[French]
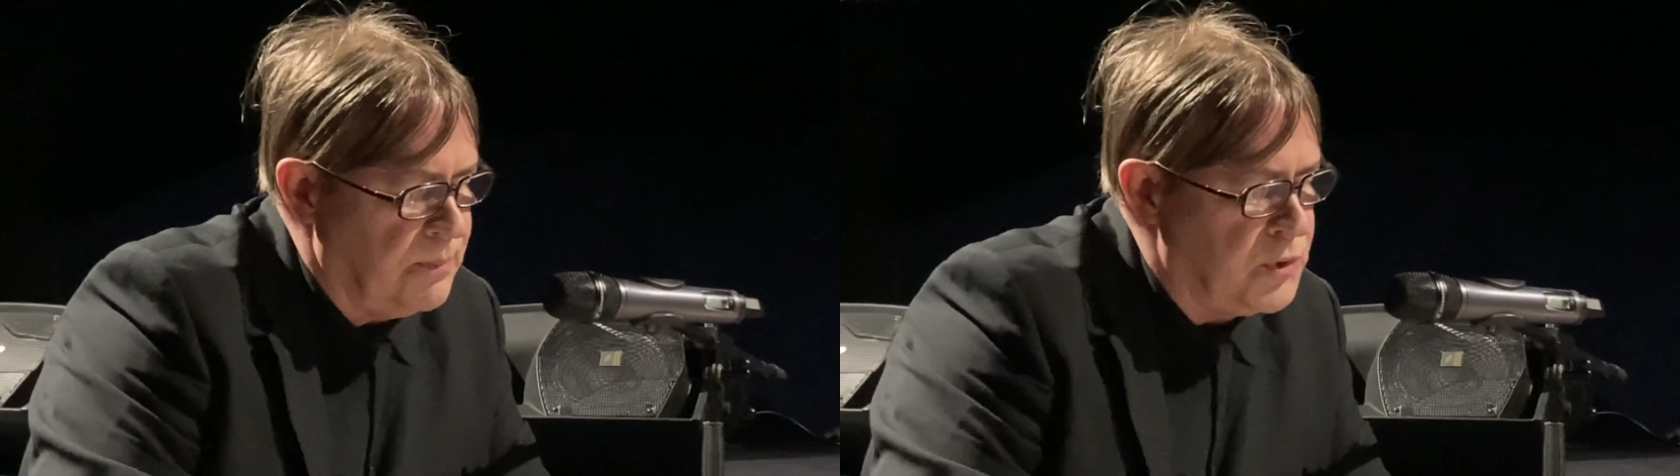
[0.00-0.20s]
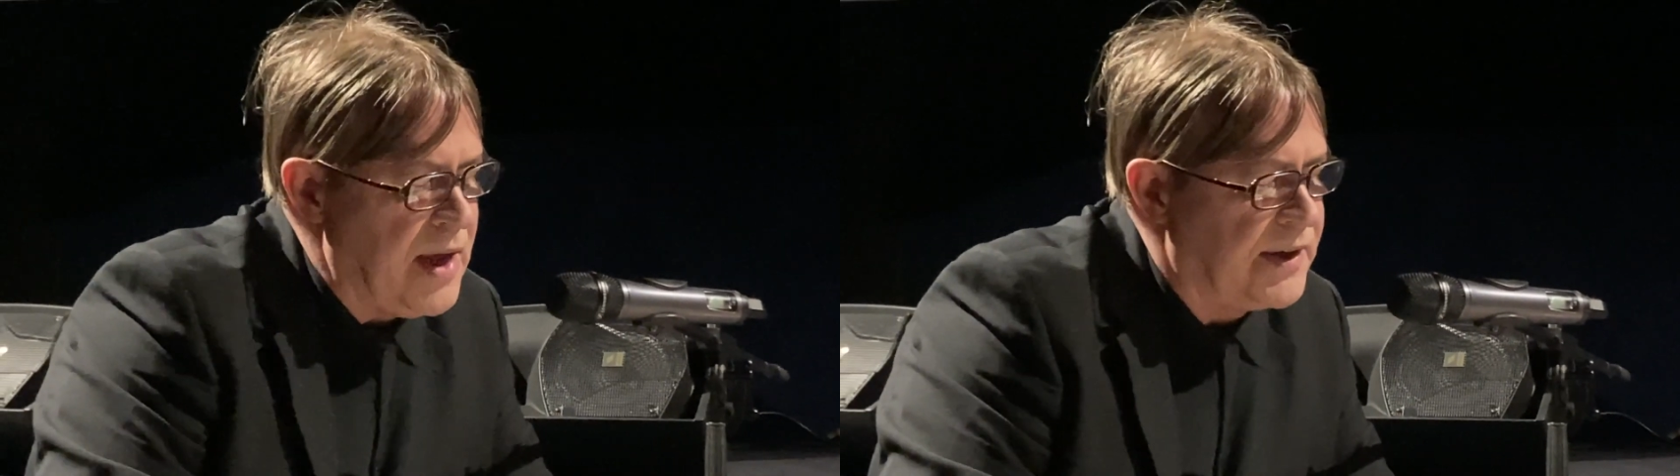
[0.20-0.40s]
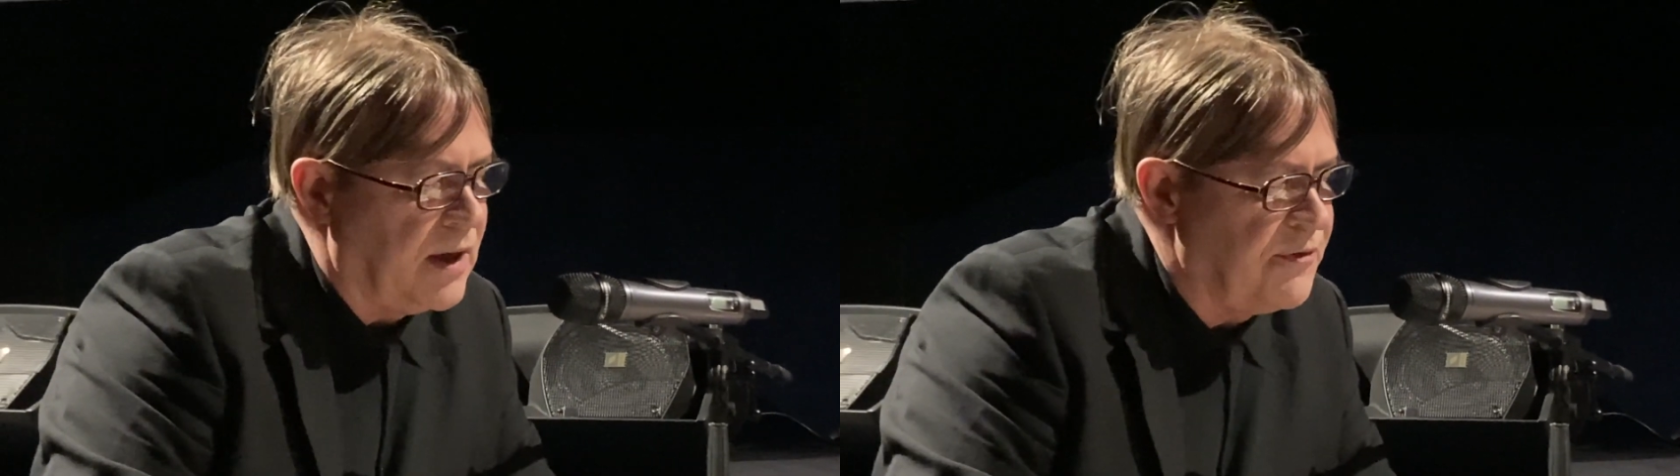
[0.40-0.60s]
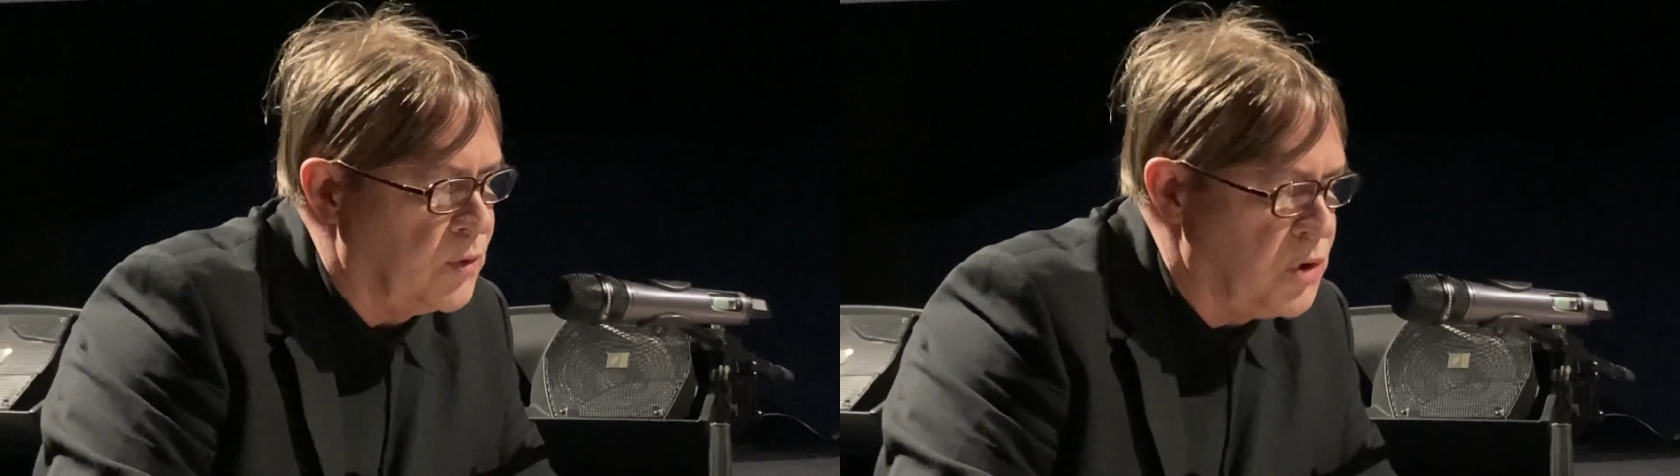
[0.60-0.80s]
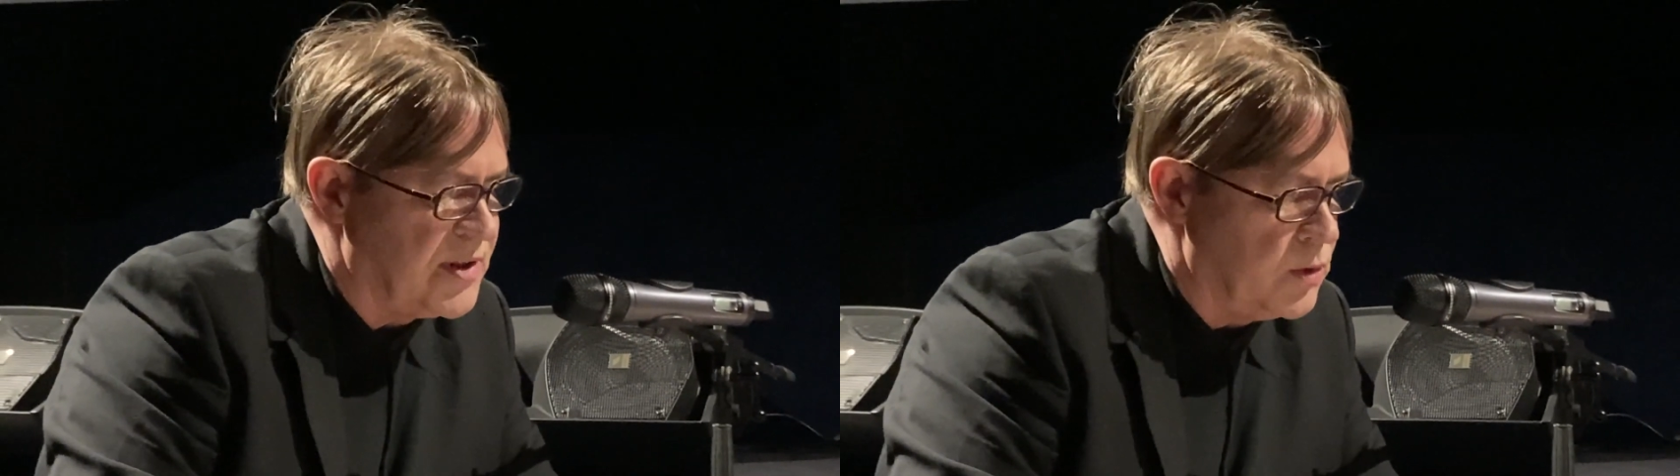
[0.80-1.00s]
Plus
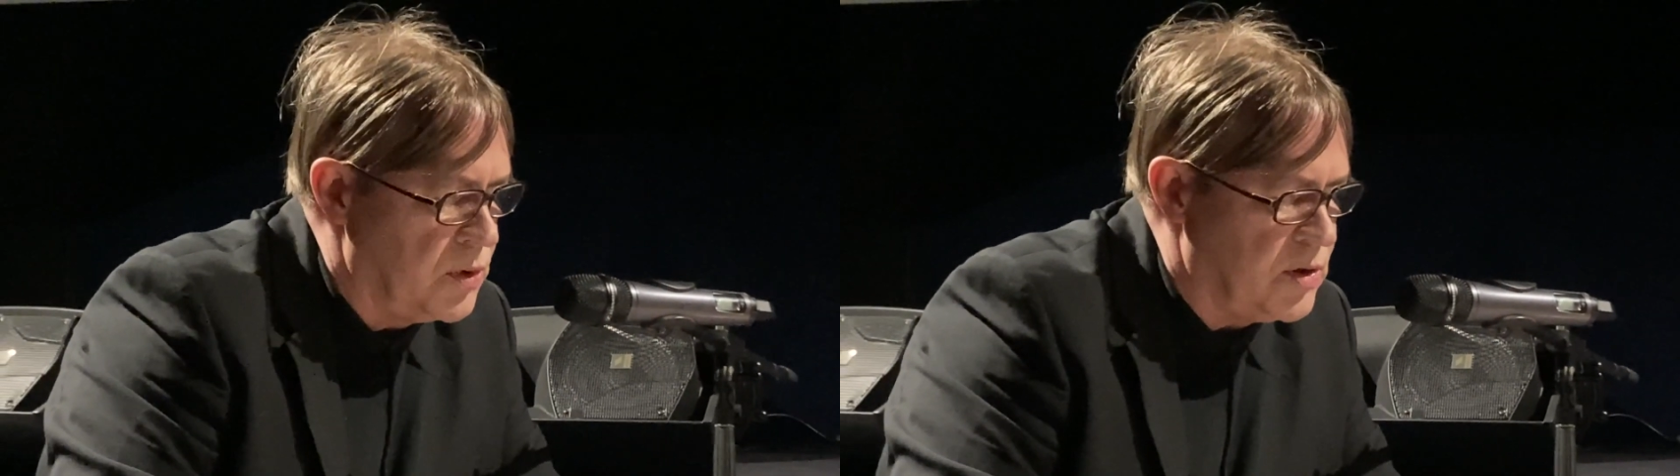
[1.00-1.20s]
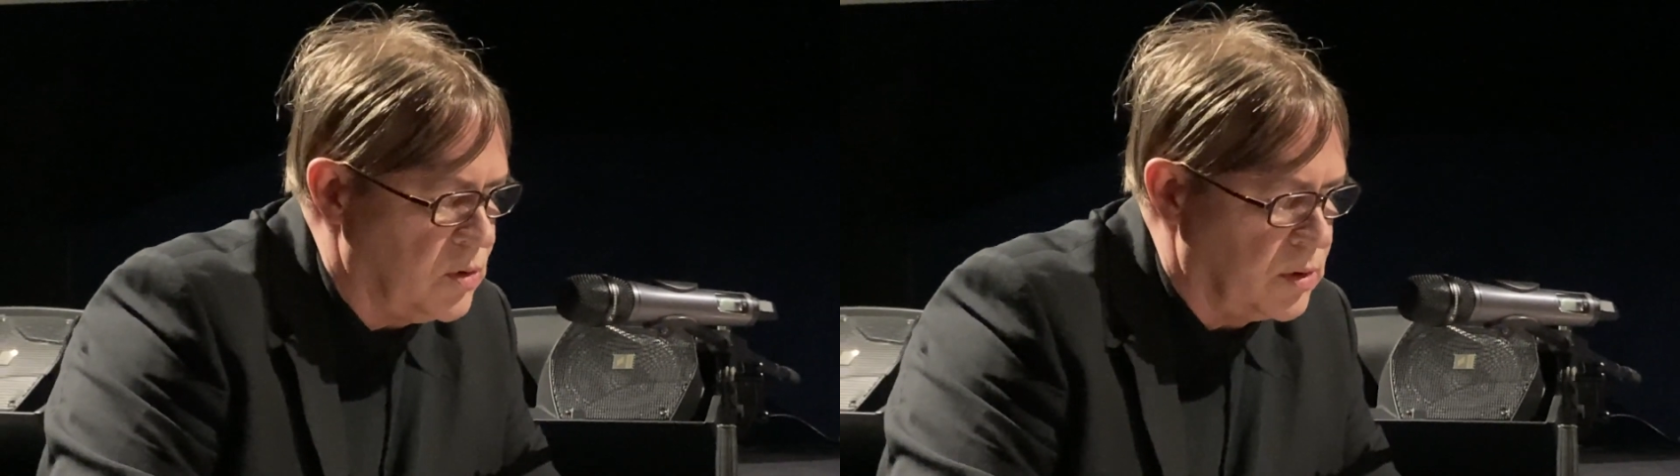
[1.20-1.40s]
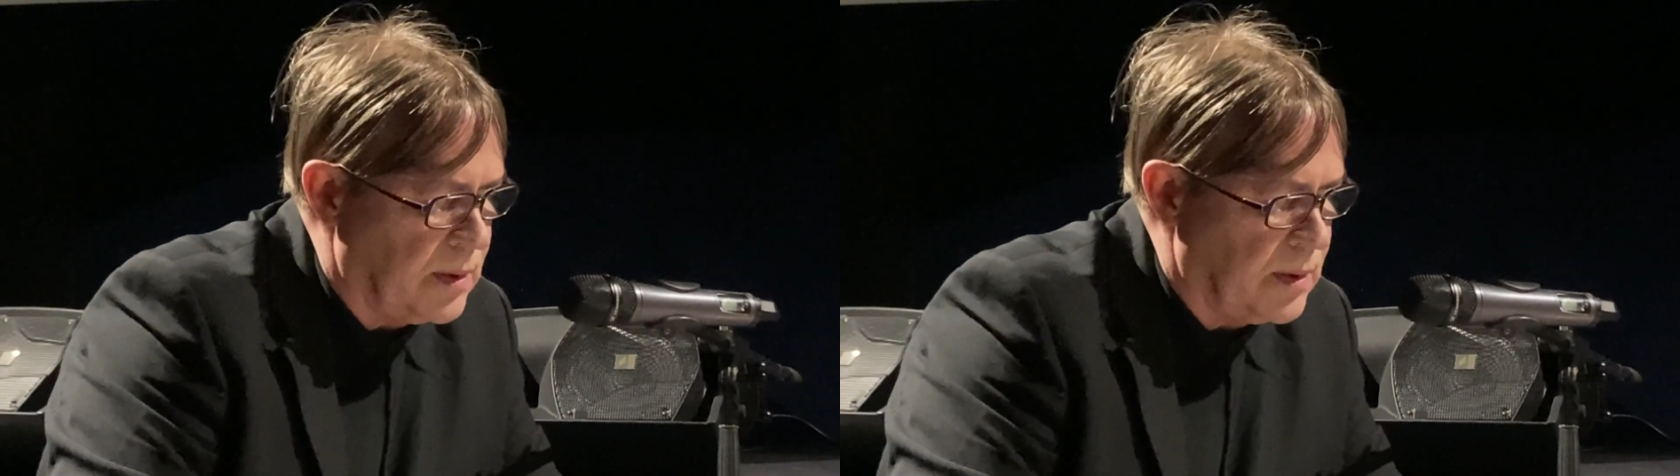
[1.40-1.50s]
d'arrière-fond de séduction,